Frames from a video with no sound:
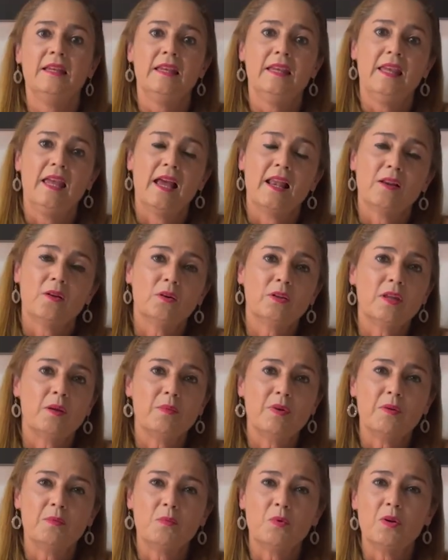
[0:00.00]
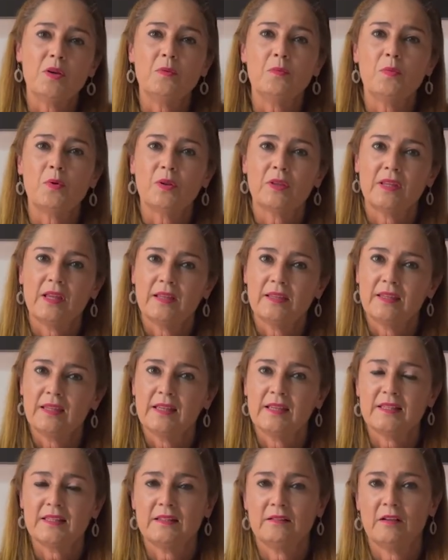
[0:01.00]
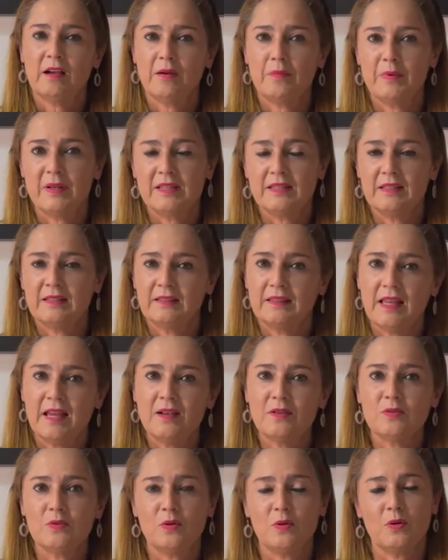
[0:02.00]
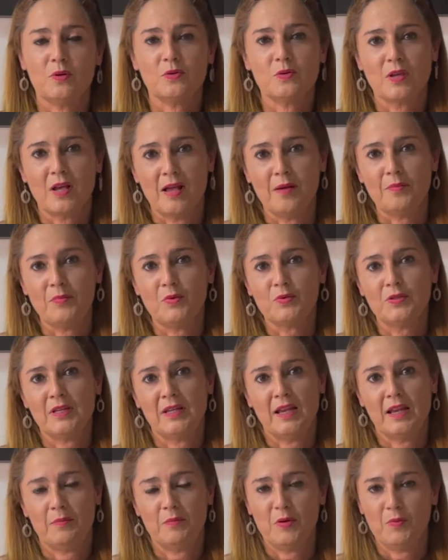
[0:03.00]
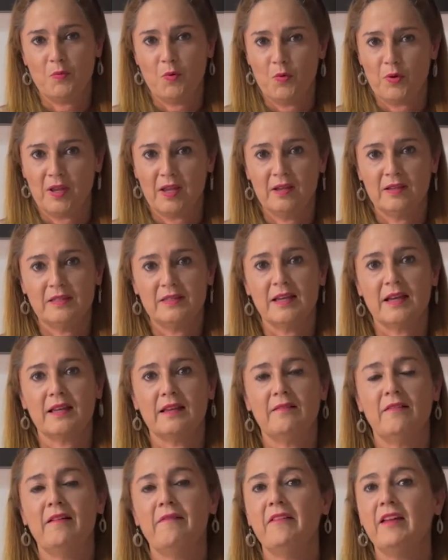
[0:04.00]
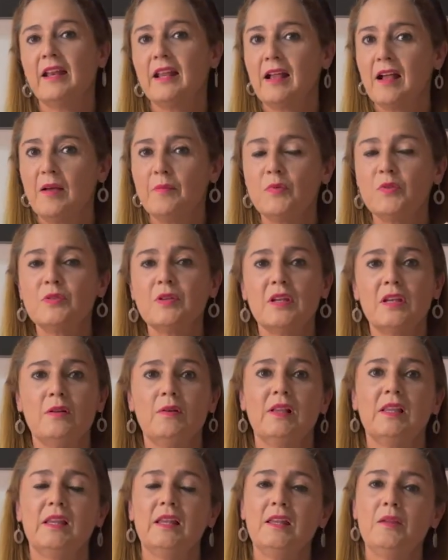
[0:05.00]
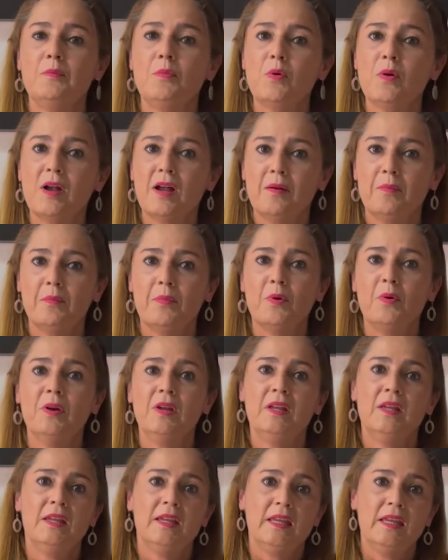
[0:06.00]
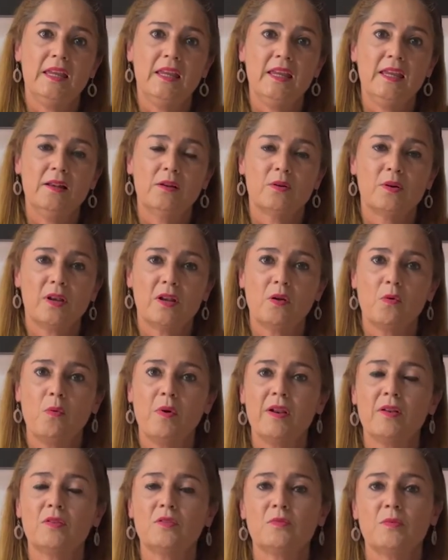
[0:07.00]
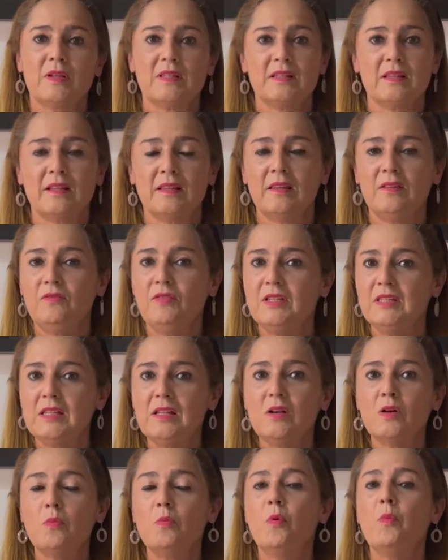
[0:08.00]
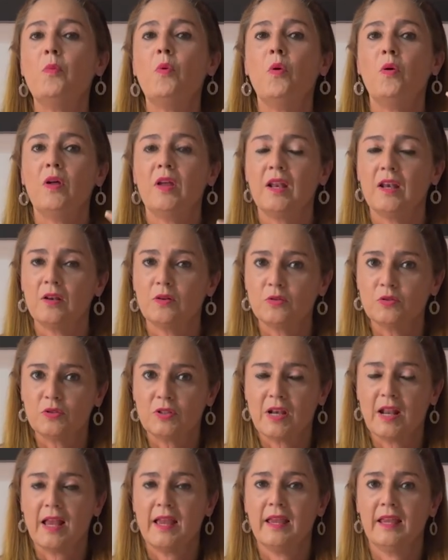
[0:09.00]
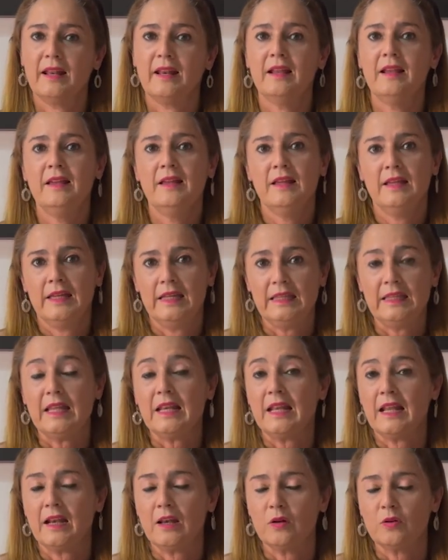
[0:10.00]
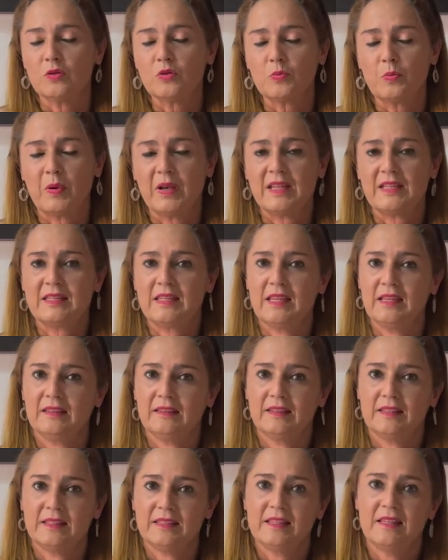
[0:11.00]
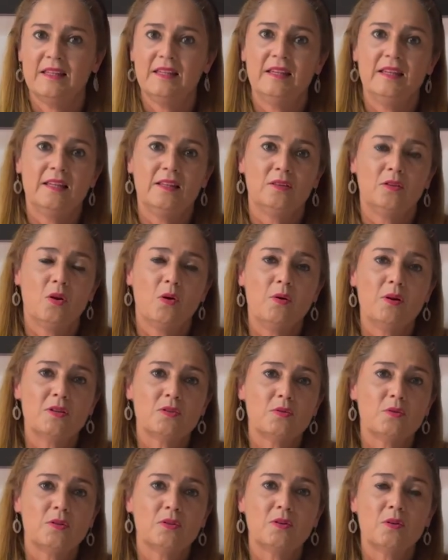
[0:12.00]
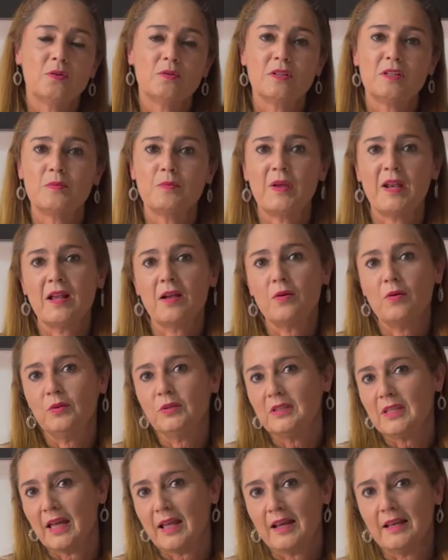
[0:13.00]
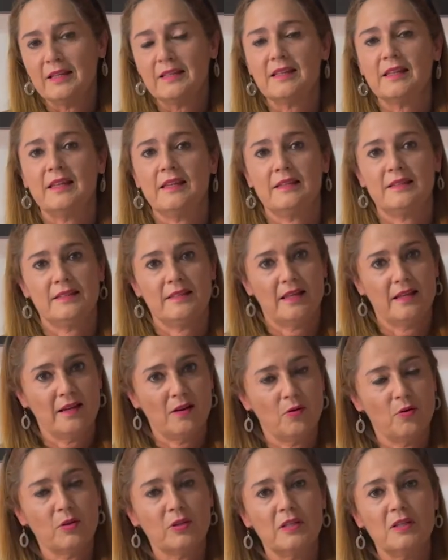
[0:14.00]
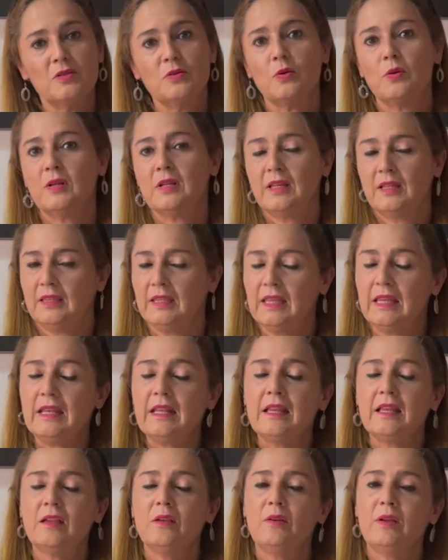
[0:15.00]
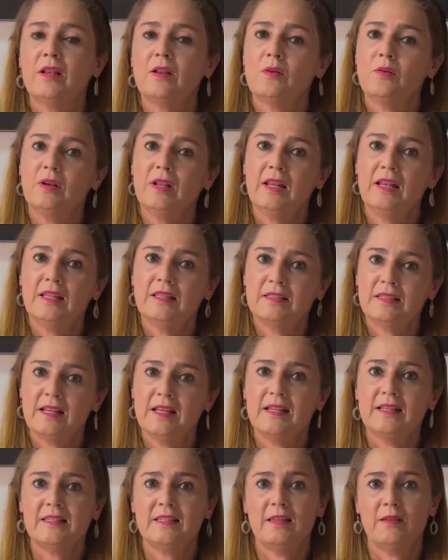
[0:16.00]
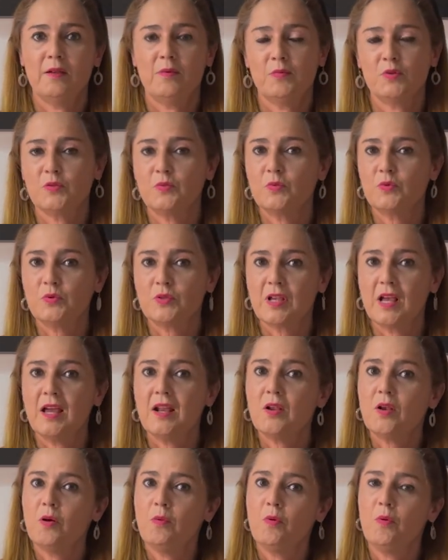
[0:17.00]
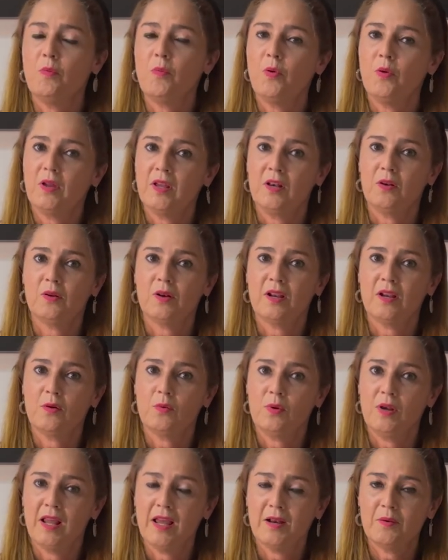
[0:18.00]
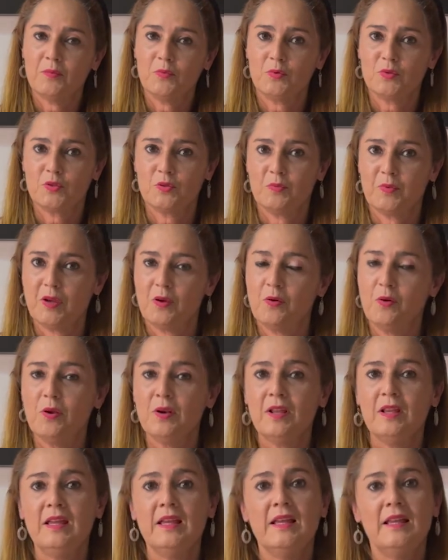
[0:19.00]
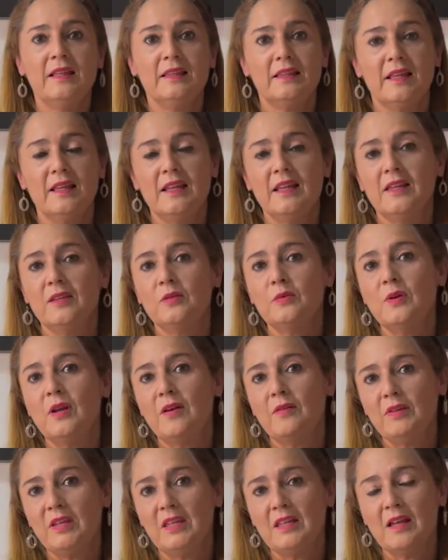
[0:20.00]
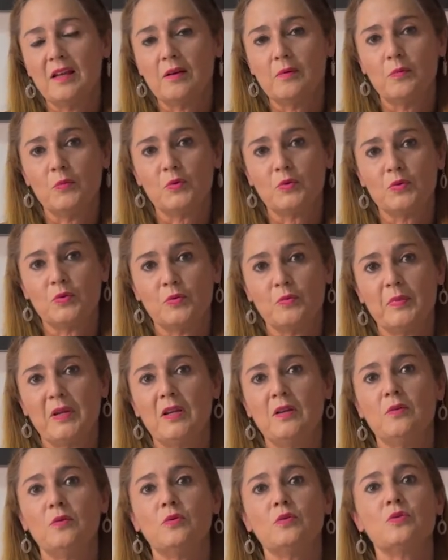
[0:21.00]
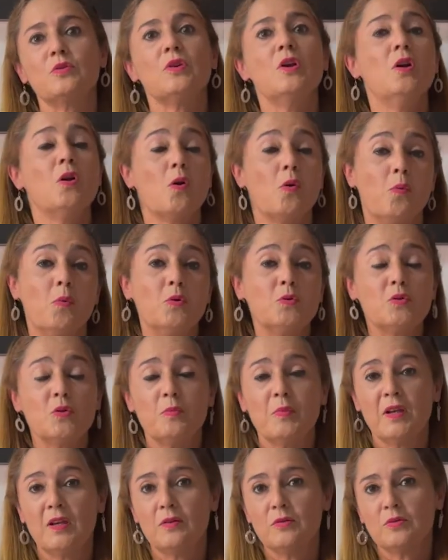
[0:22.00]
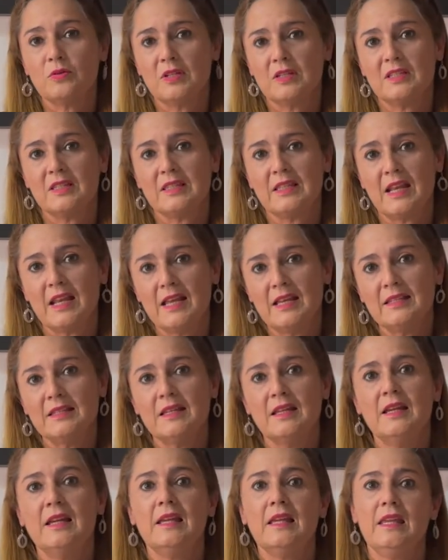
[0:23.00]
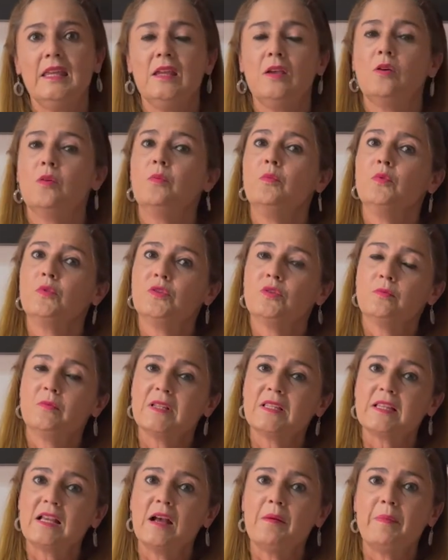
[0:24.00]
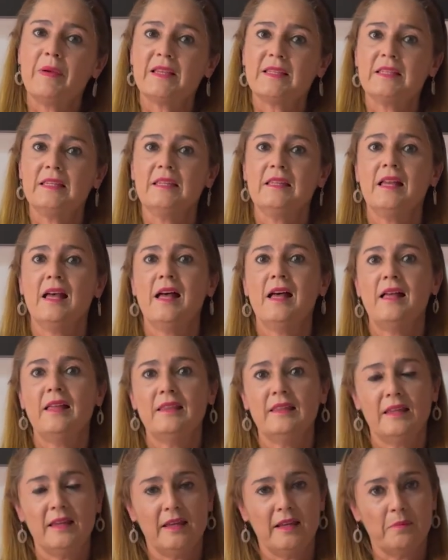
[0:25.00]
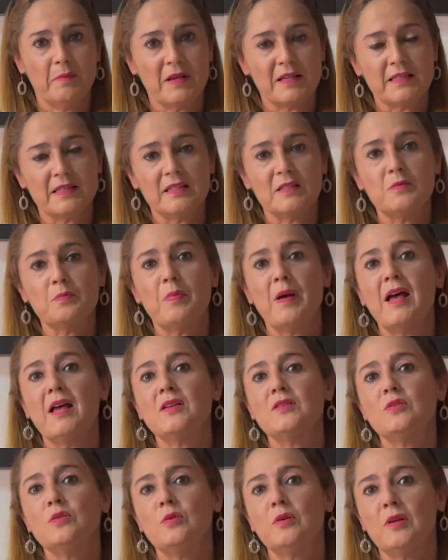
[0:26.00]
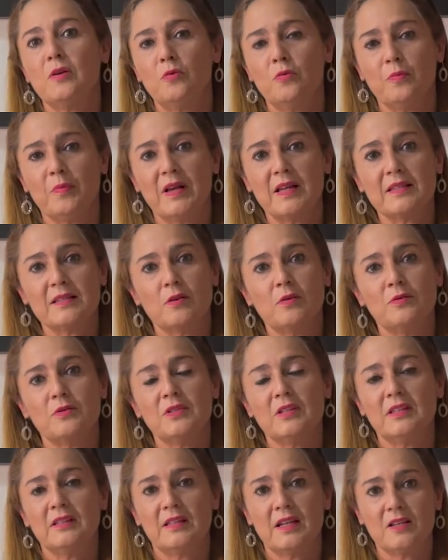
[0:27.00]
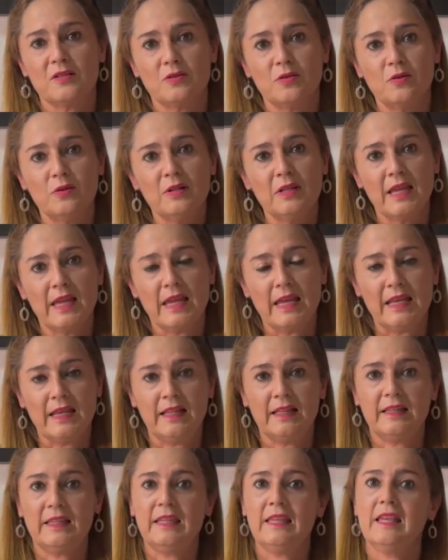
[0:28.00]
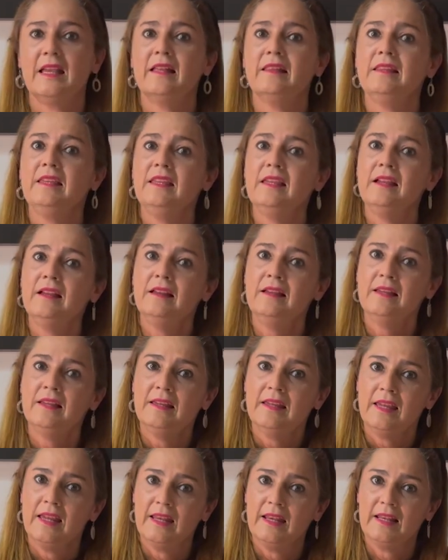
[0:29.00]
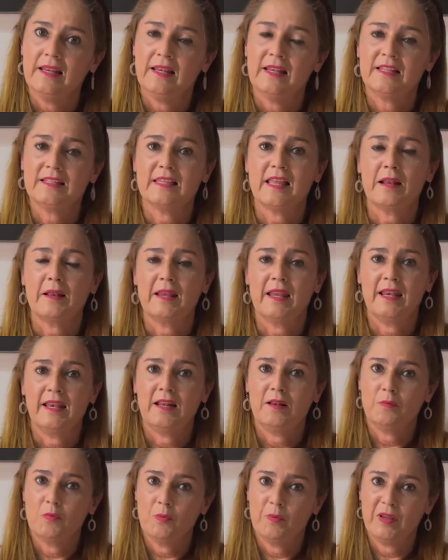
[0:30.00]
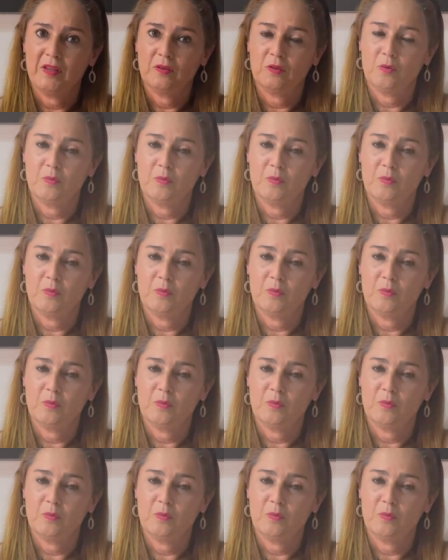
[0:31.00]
Y algo también muy importante que se va a presentar son los cambios en la memoria, ya que va a haber cambios a nivel del hipocampo y los recuerdos va a ser difícil como poderlos traer y tenerlos presentes. Todo esto entonces para contarles que este cortisol que tiene que ver con el estrés debemos buscar cómo poderlo regular mucho mejor, teniendo una vida mucho menos, con mucho menos estrés y con mucho más capacidad de ir más despacio y con más concentración en el día a día en el estar en el momento